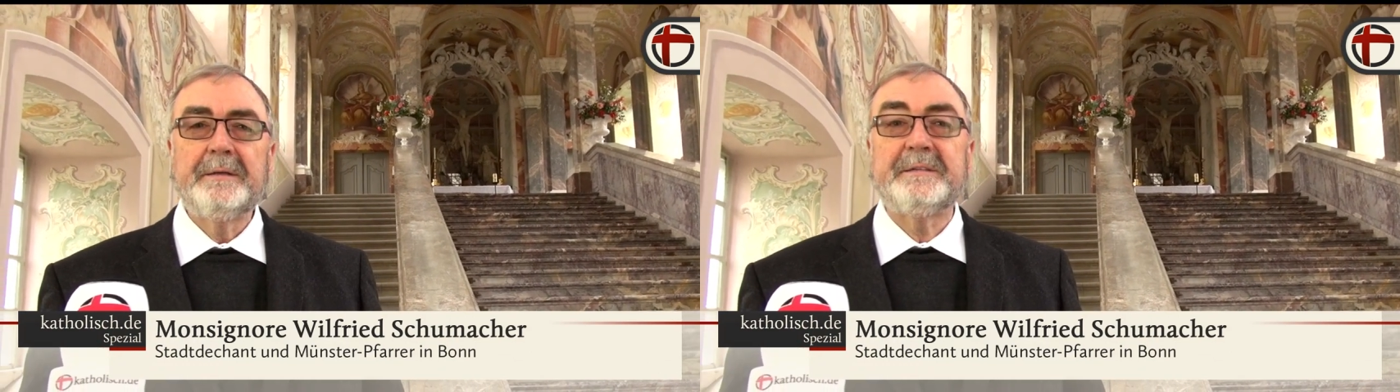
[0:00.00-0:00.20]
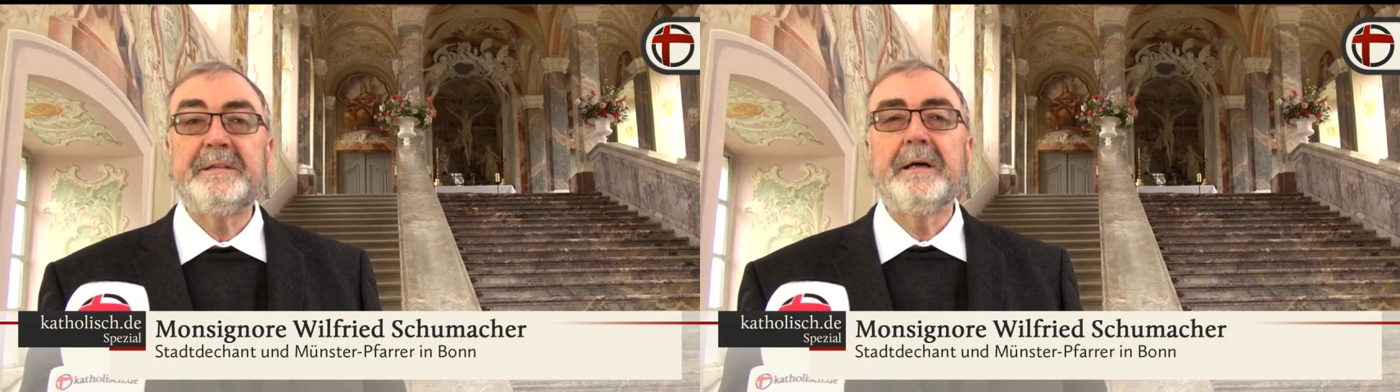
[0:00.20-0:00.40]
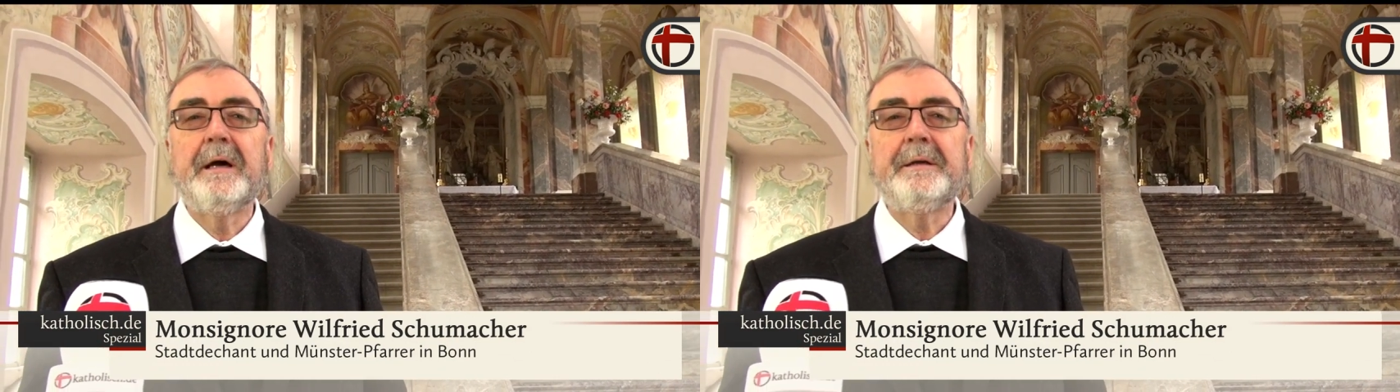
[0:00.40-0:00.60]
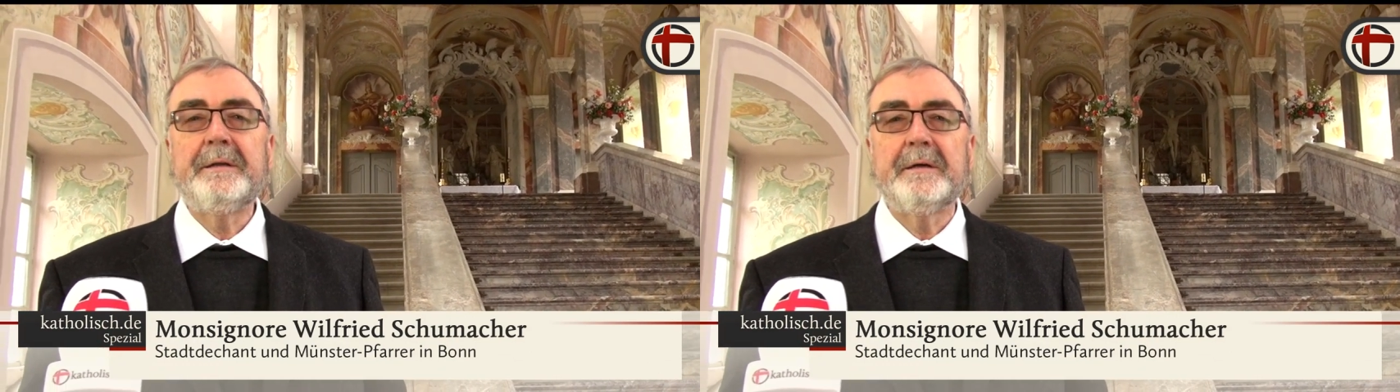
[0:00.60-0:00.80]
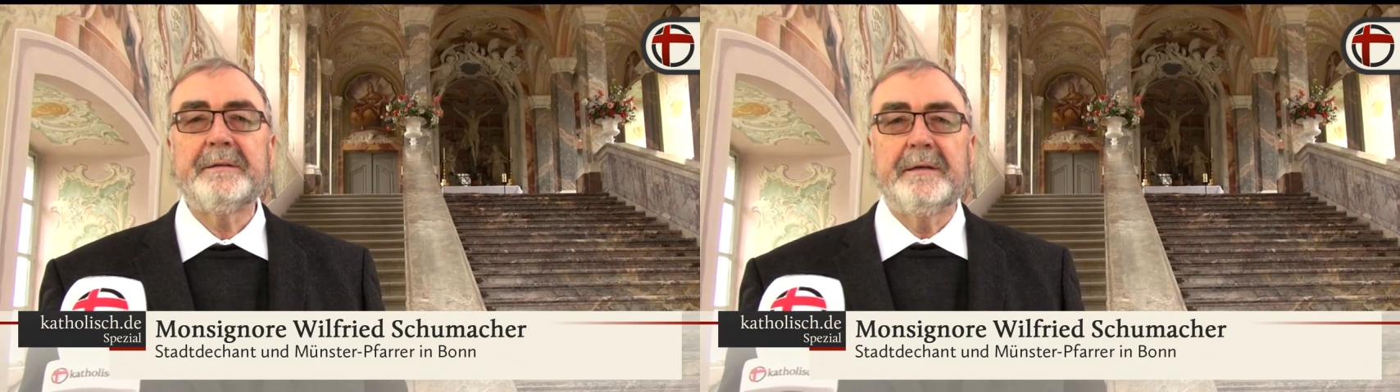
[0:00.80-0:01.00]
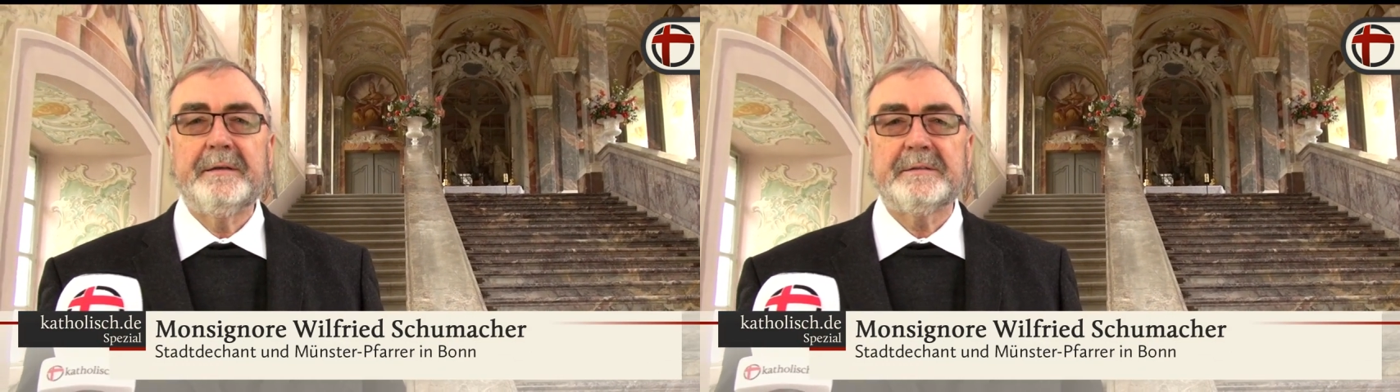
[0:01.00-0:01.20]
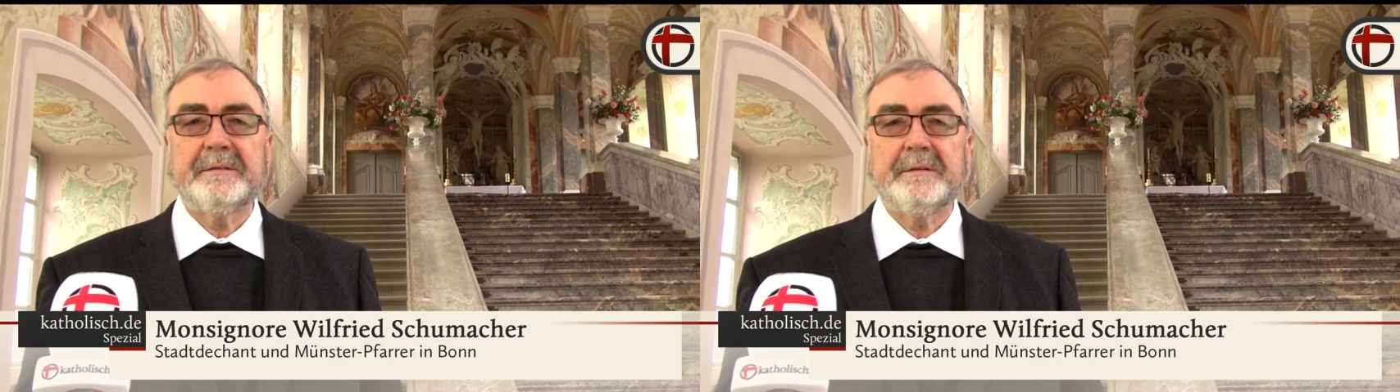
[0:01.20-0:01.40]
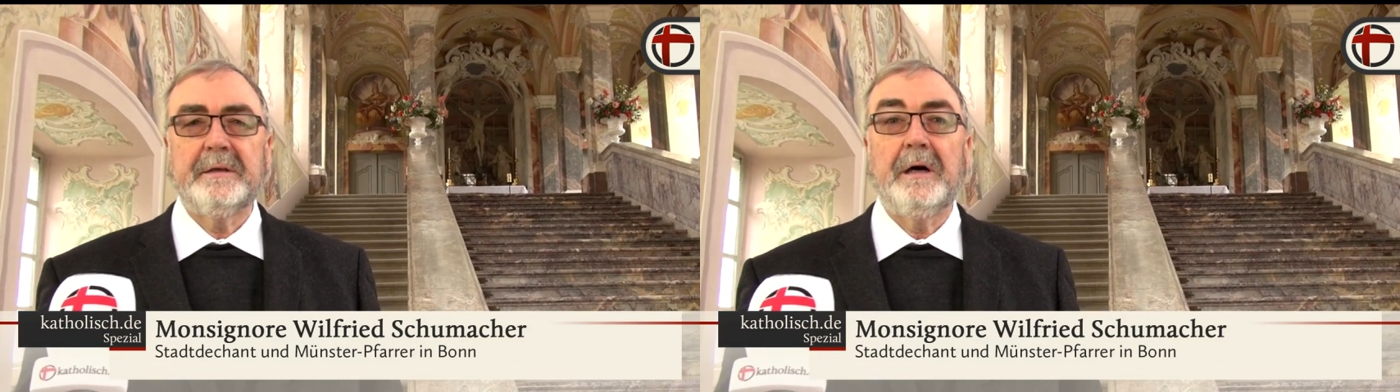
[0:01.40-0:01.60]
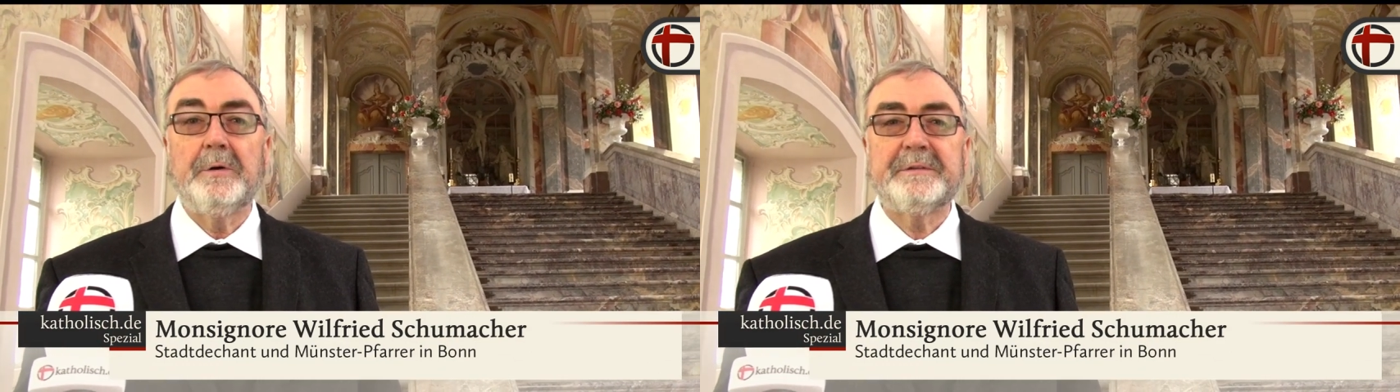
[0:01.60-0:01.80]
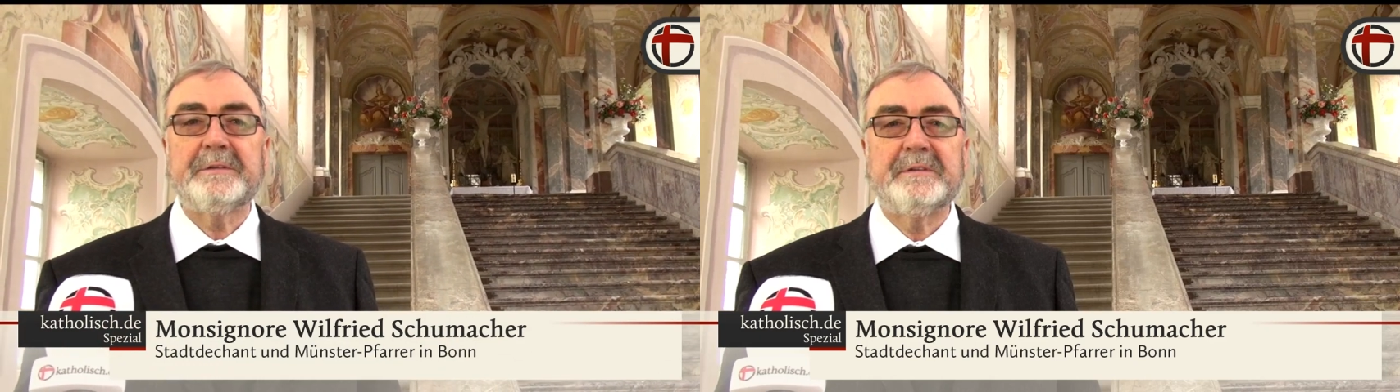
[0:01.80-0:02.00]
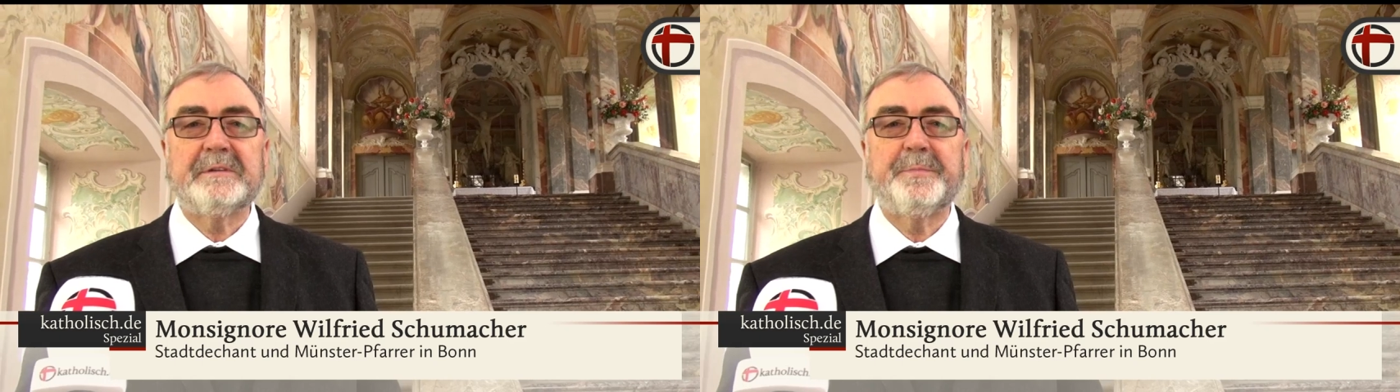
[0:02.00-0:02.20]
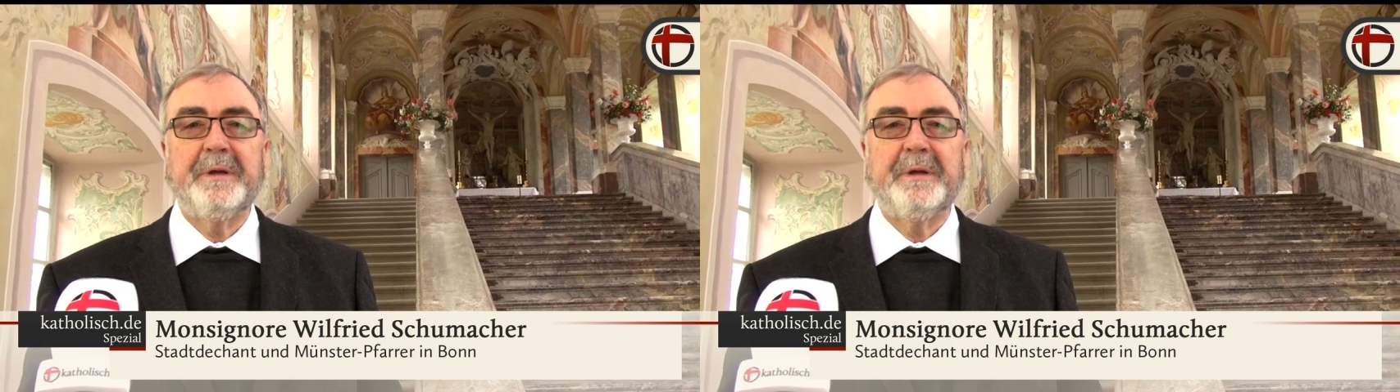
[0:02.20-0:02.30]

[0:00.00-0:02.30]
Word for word: Sie erinnert an das Haus des